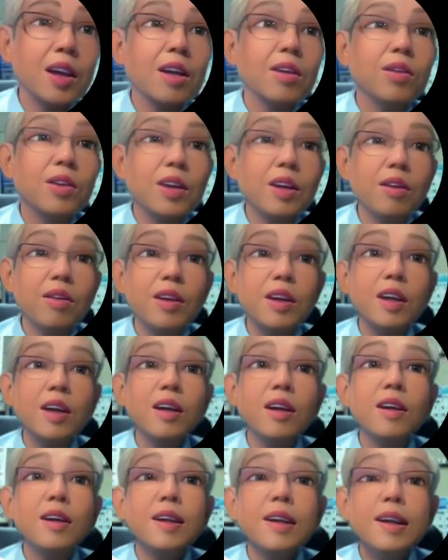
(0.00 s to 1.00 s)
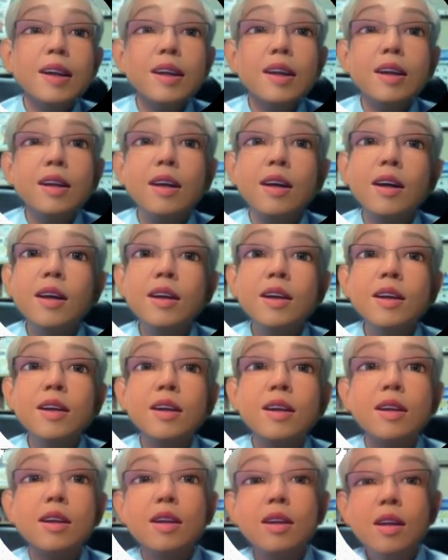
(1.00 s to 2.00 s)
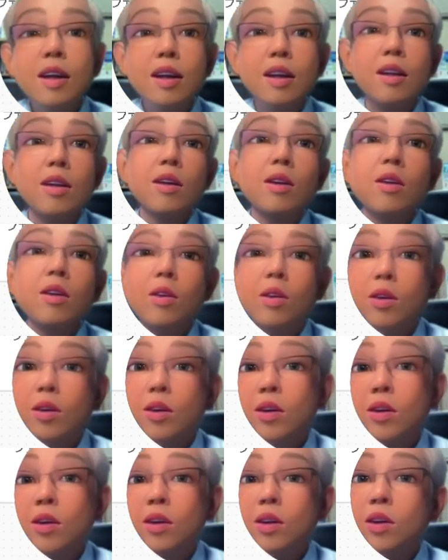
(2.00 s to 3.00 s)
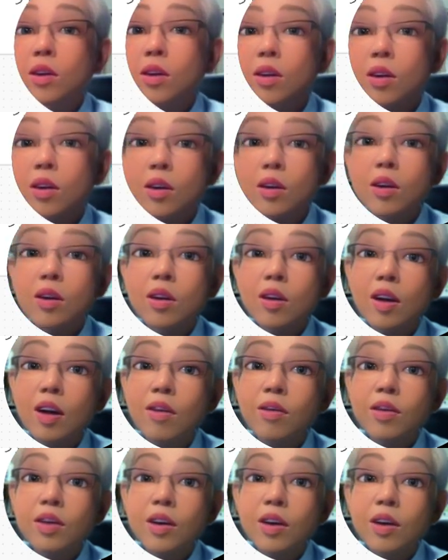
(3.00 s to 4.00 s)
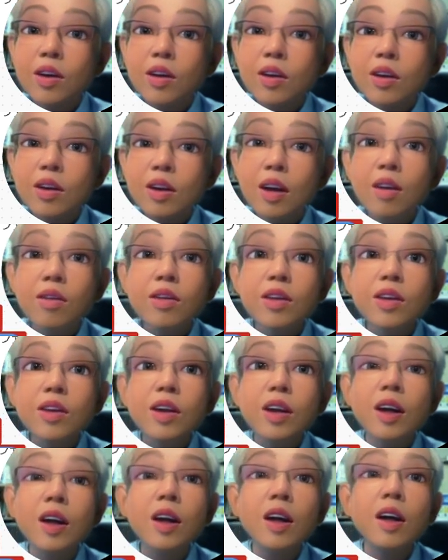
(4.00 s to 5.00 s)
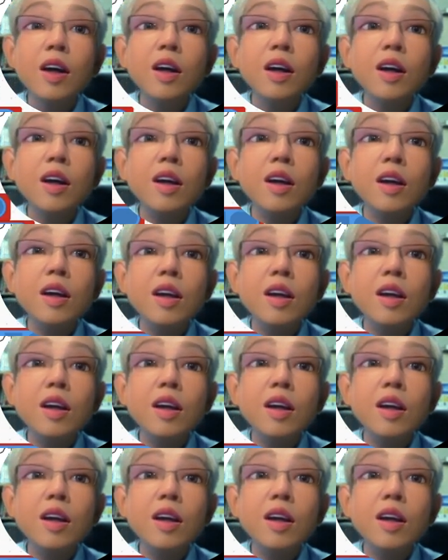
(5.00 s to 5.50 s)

たかもしれません。はい。で、こういうふうなプログラムで、